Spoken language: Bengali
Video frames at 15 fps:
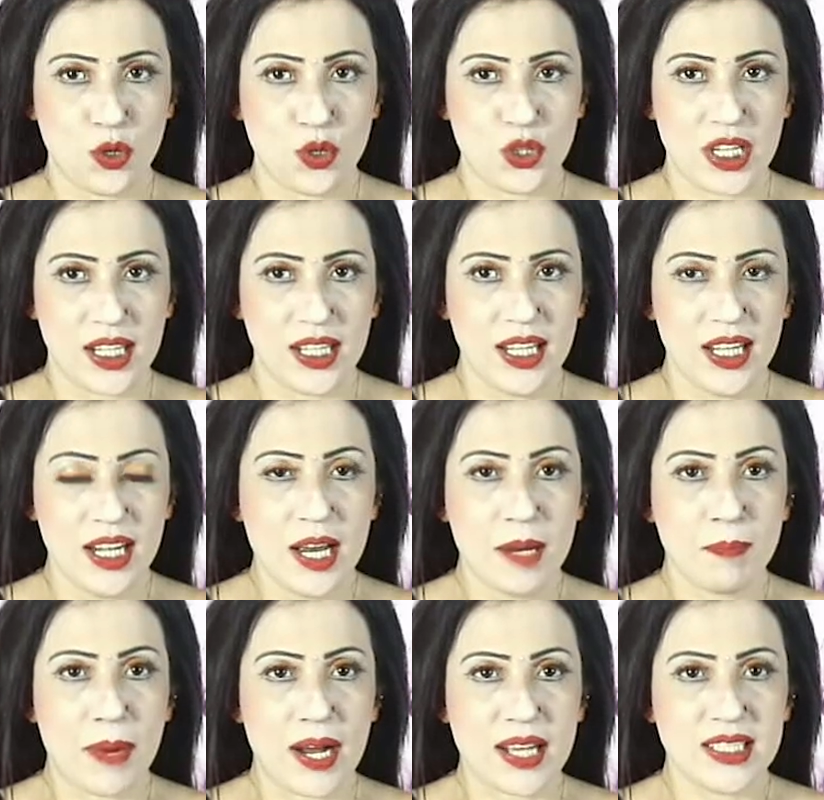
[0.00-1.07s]
সালে
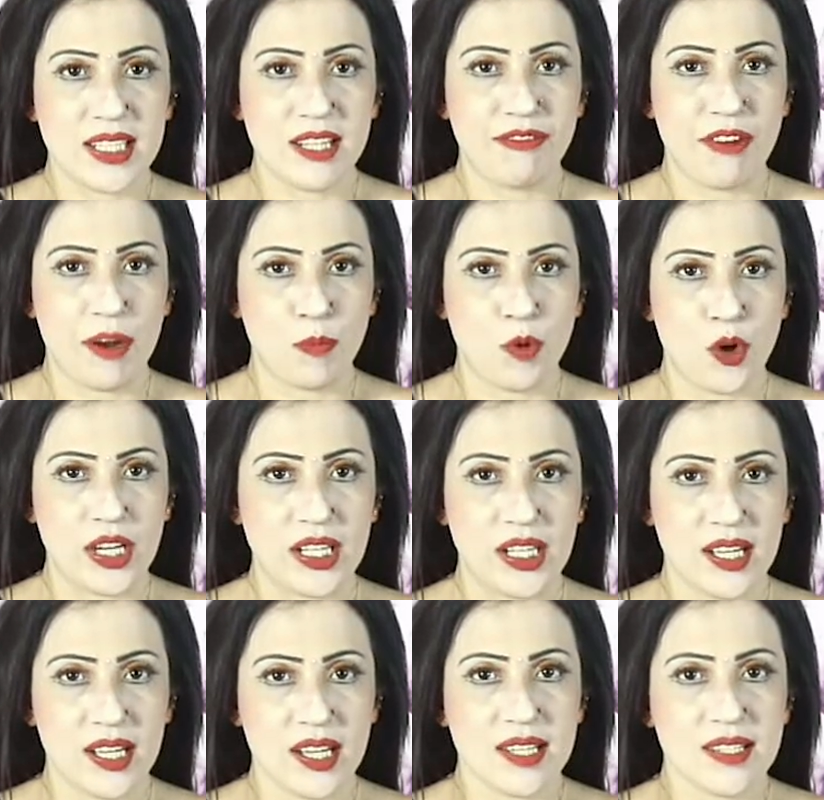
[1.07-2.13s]
পাঁচই ফেব্রুয়ারি
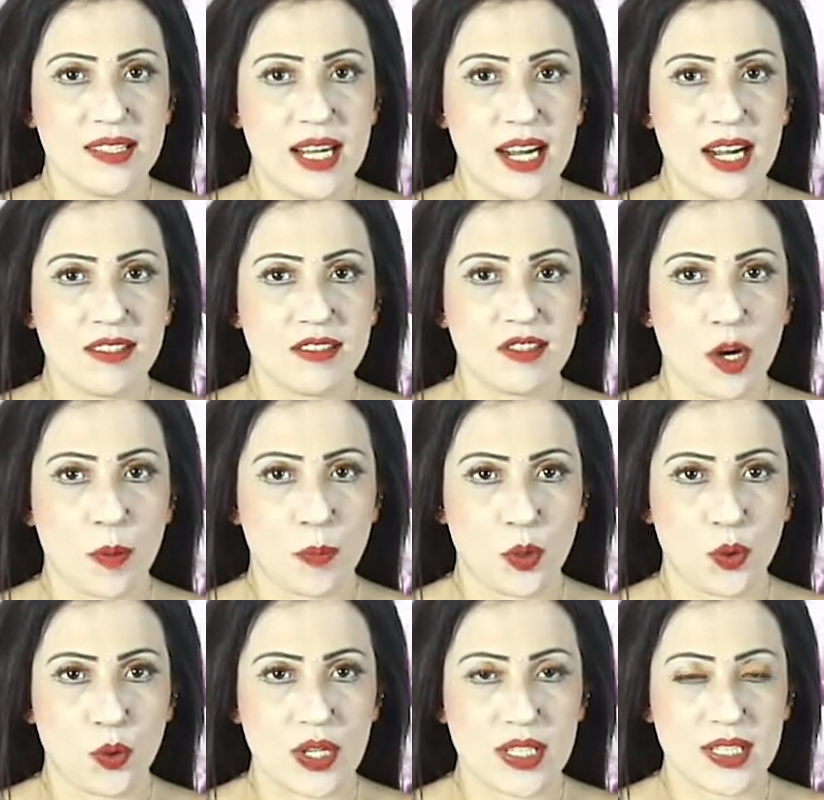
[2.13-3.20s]
সিলেট সফর
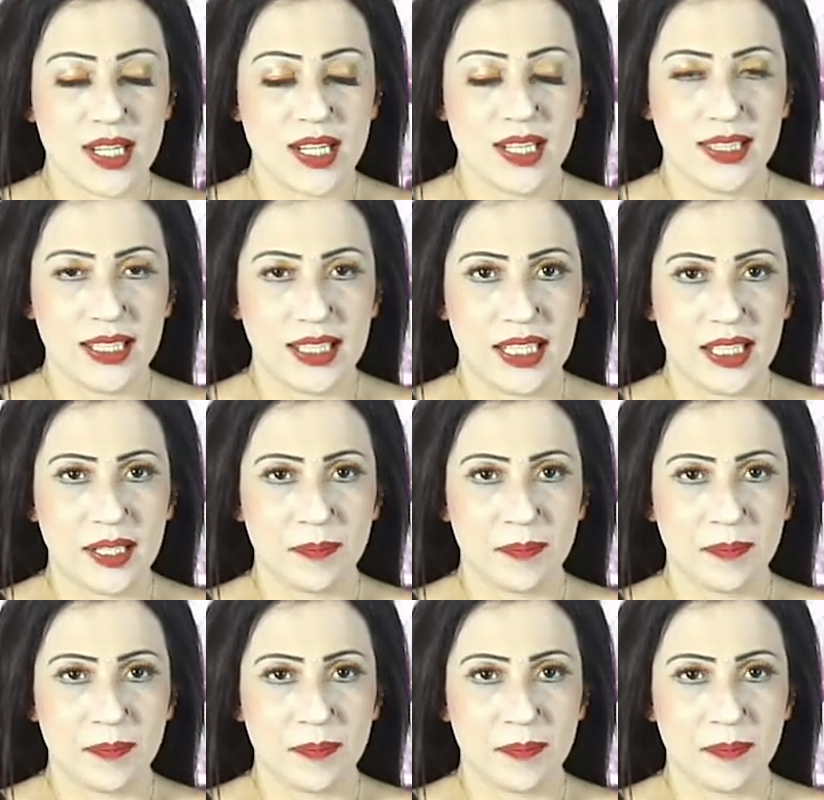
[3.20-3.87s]
করেছিলেন তিনি